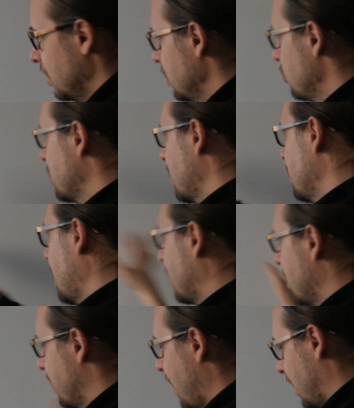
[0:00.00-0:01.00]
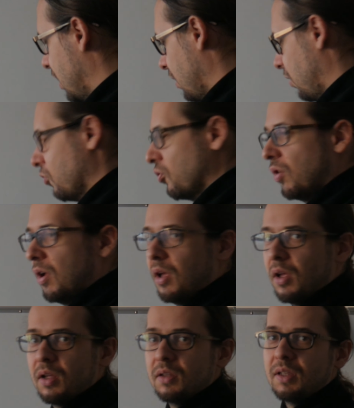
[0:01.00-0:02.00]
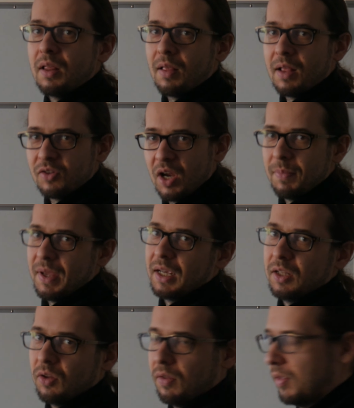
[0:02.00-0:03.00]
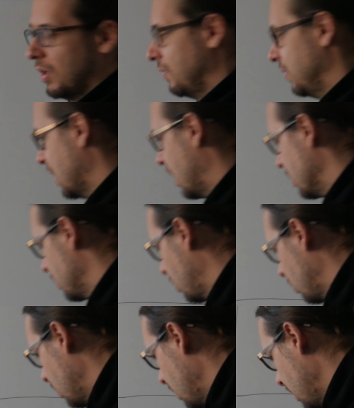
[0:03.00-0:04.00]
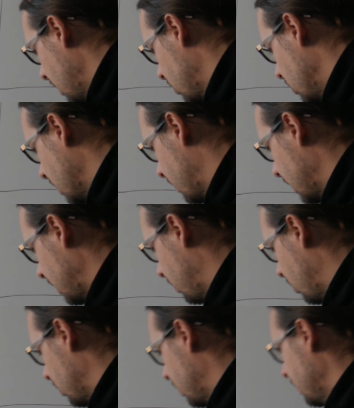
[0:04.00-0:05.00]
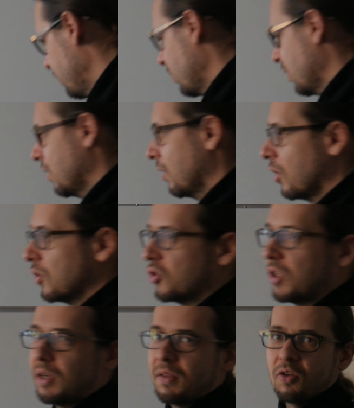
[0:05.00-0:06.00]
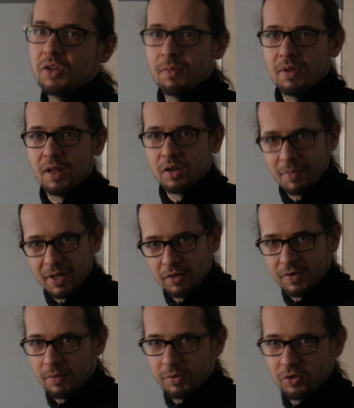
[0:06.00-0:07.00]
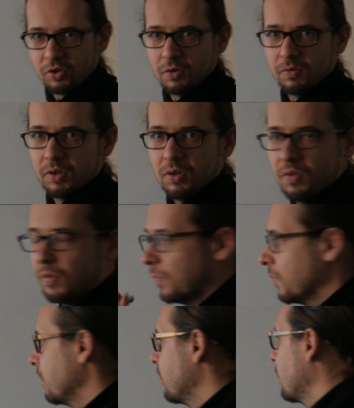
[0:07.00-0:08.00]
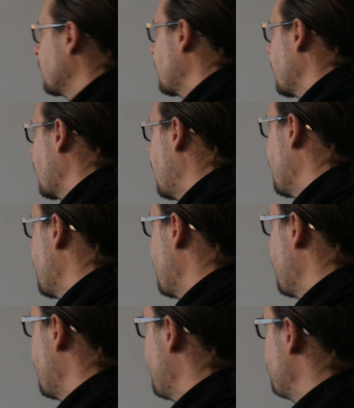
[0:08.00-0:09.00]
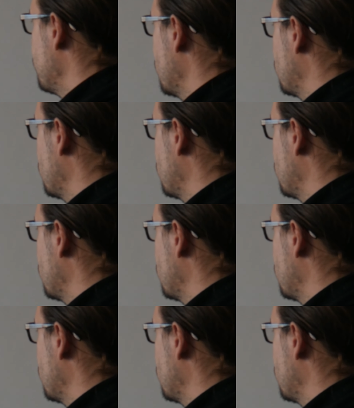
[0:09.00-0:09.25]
I tutaj jakiś zakres już. Nie zaznaczajmy, jaki to jest ten widzialny, to, to nie jest tak istotne. 400-800 nanometrów, jakby ktoś chciał wiedzieć. No to